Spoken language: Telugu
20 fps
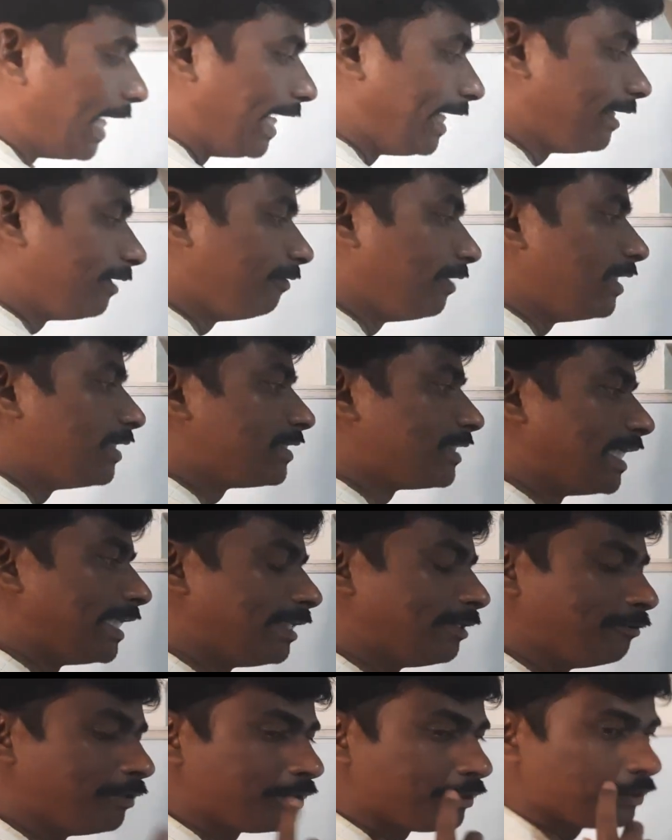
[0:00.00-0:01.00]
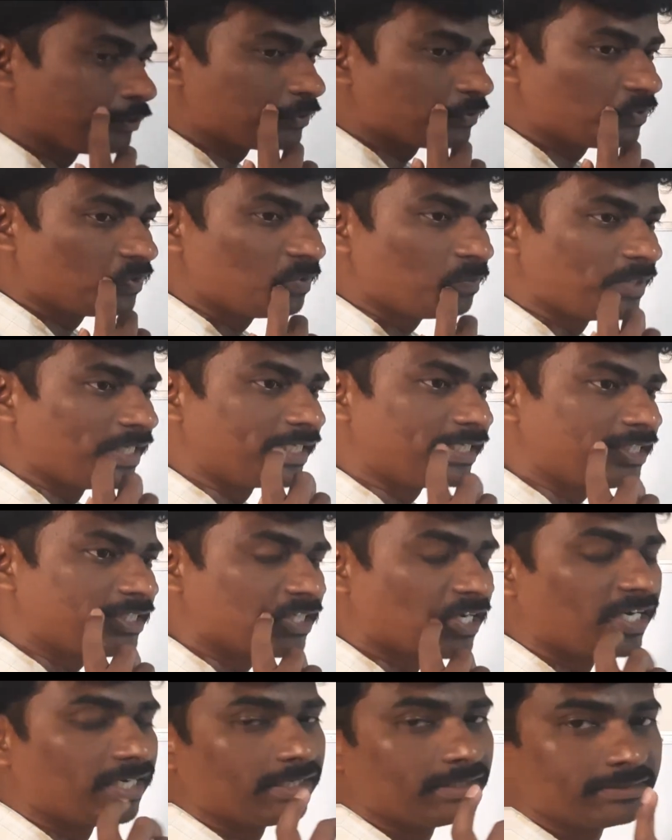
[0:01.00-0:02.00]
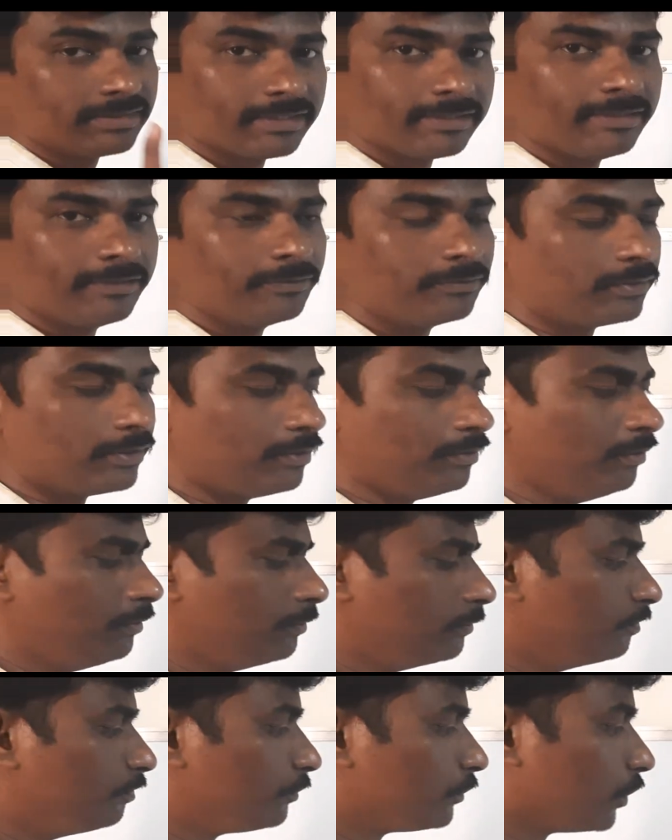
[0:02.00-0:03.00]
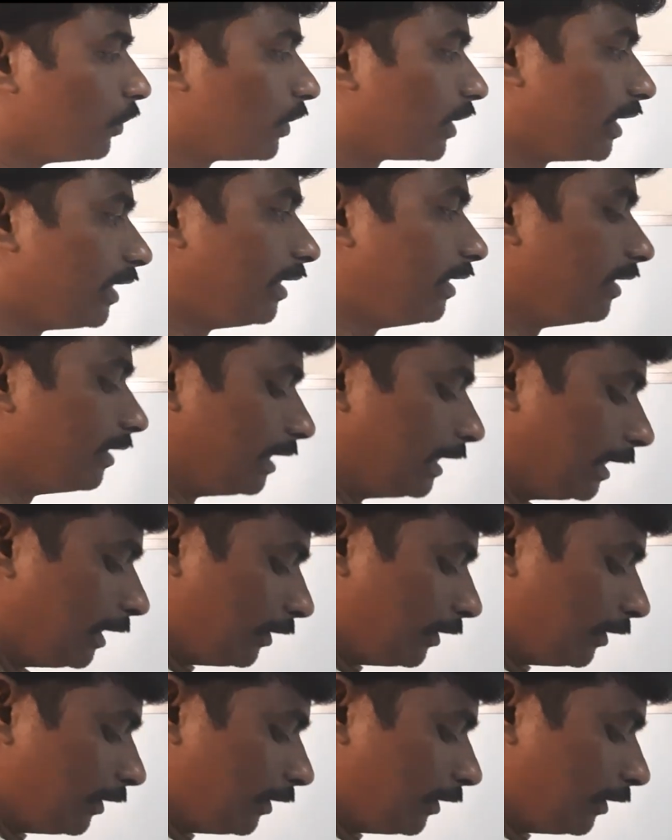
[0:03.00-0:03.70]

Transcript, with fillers: ఐగన్ వాల్యూస్ ఐగన్ వెక్టర్స్ కూడా మనకి షార్ట్ ఆన్సర్ అడుగుతాడు ఓకేనండి